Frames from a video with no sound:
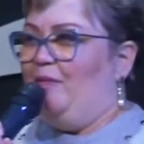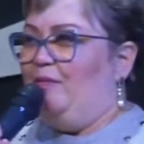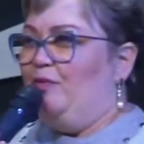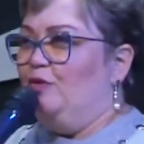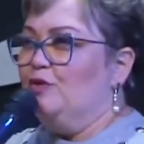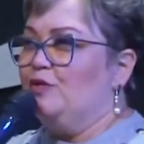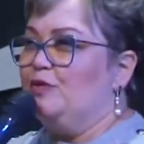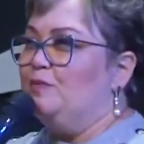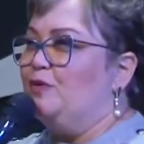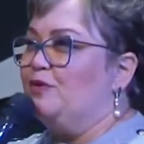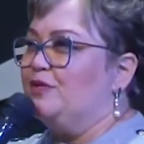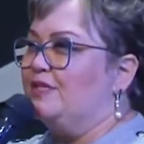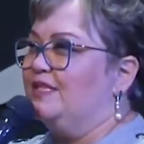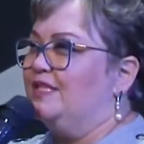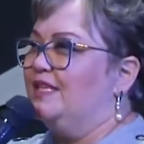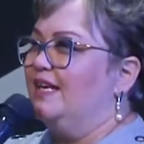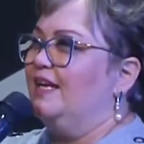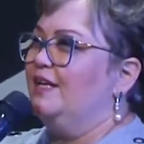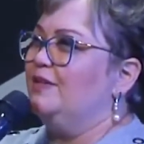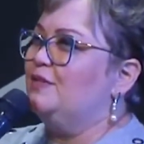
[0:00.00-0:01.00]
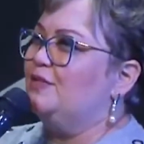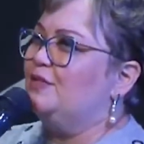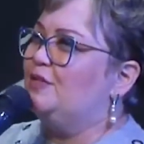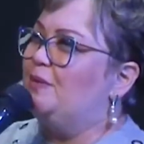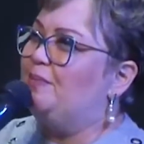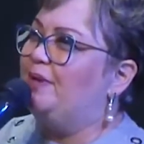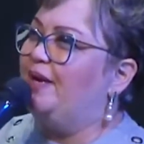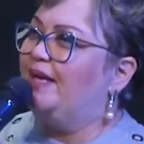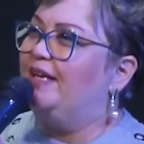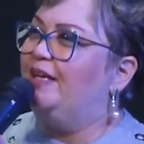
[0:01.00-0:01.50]
nos mostrando
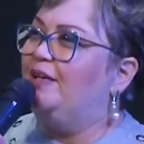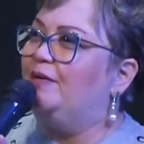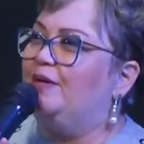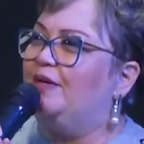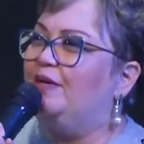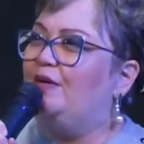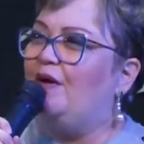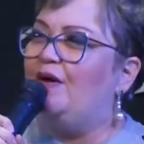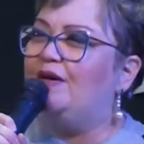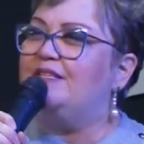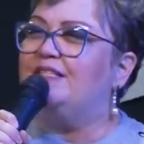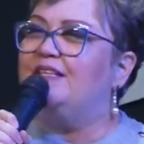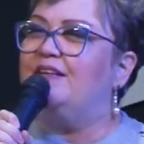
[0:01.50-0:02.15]
sobre aquilo que nós